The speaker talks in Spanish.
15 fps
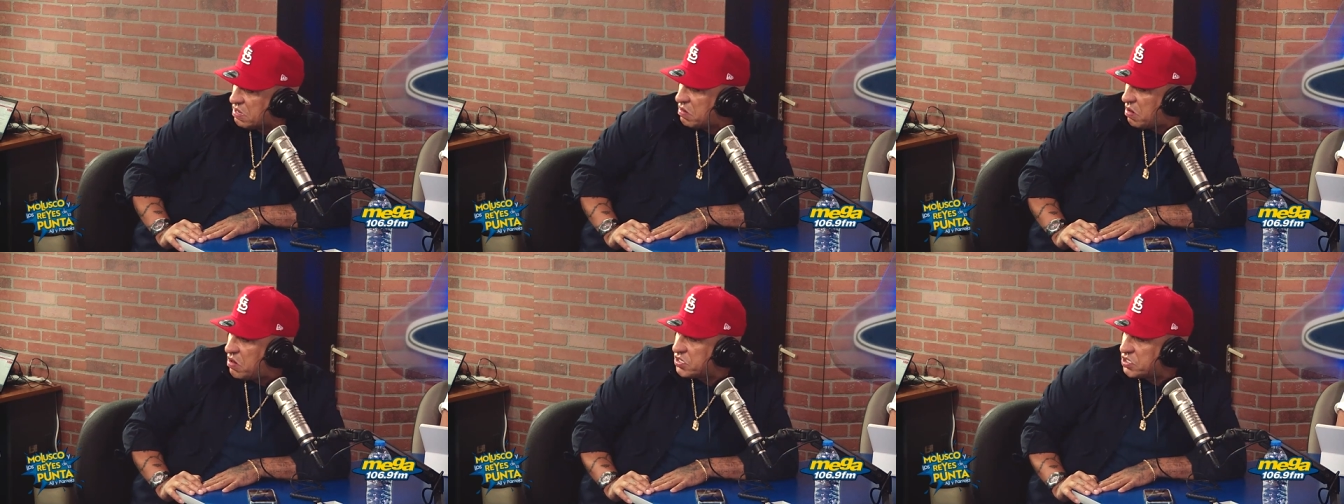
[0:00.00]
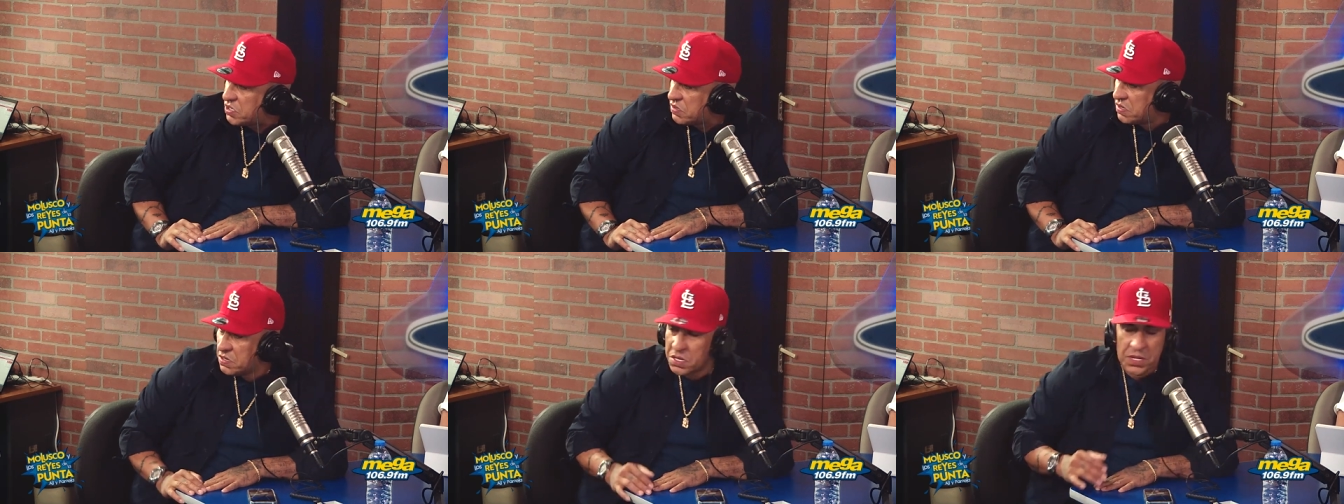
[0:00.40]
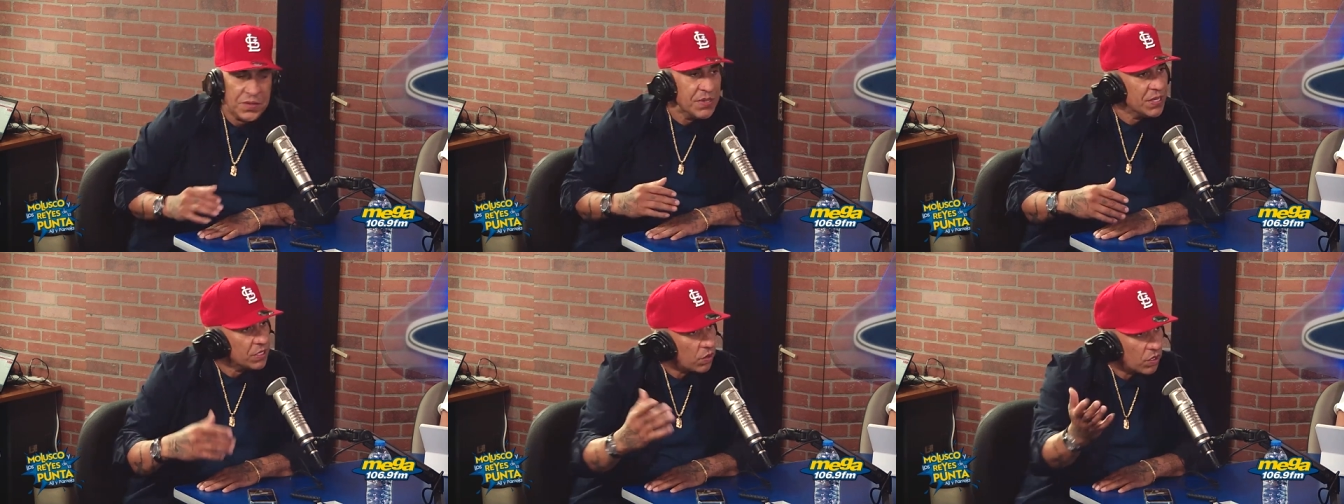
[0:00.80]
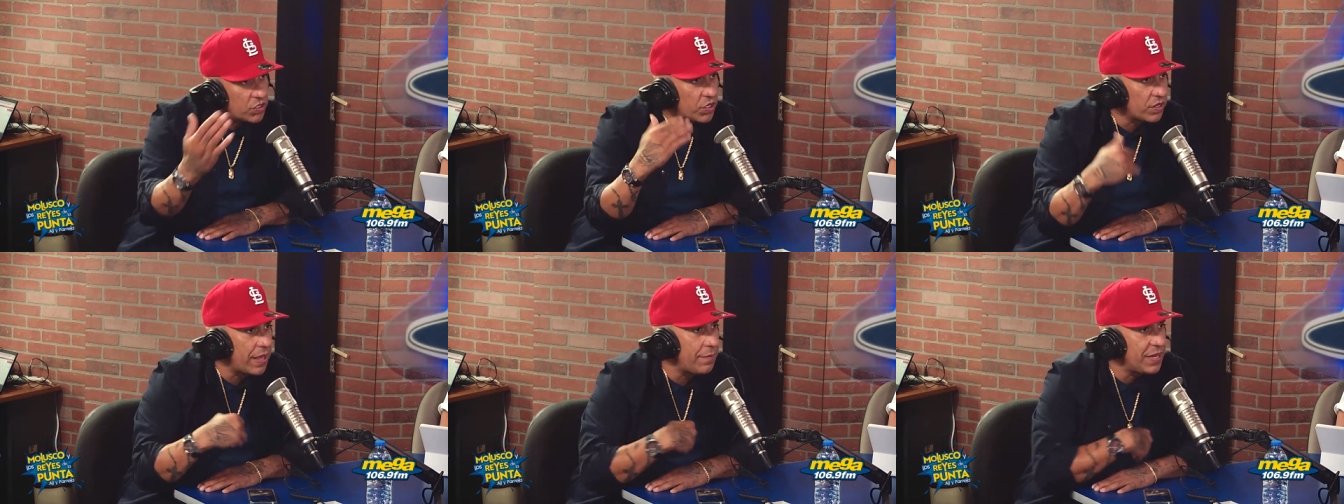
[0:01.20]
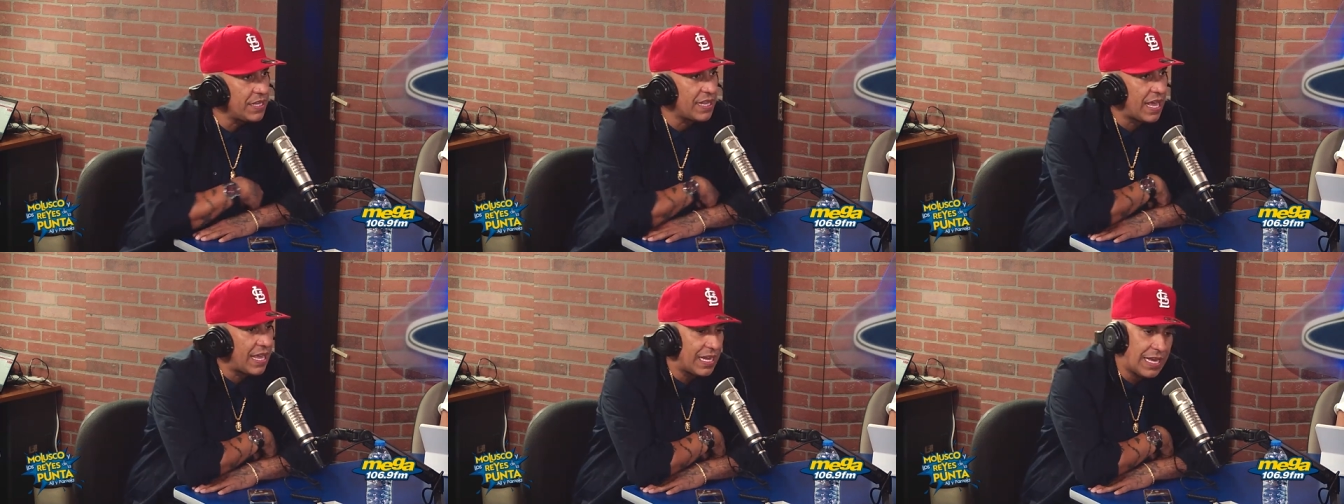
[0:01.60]
8 ocho
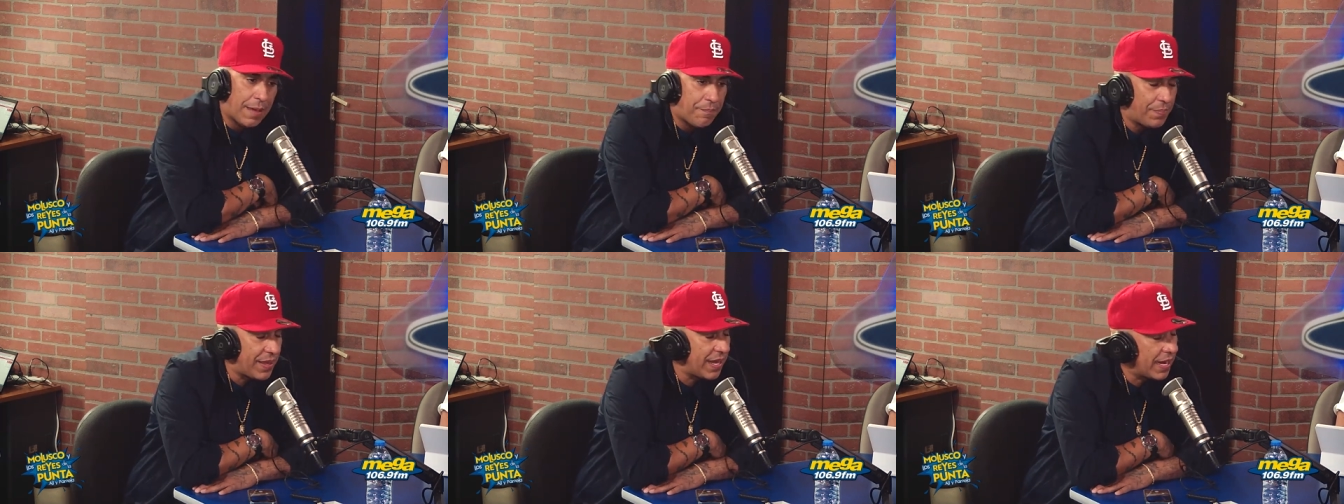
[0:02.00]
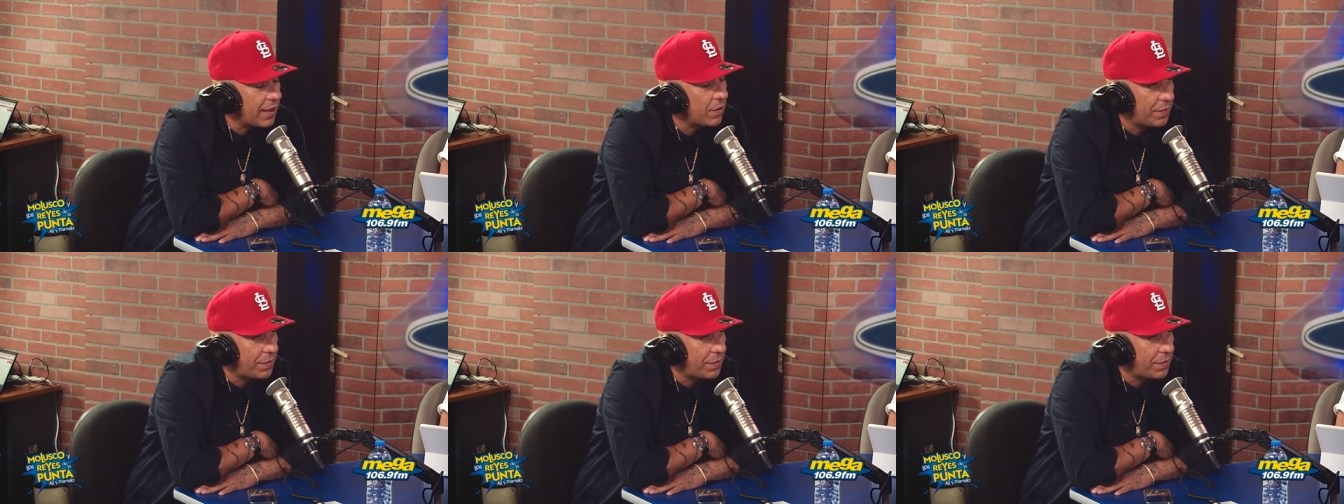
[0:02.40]
temitas y es perreo,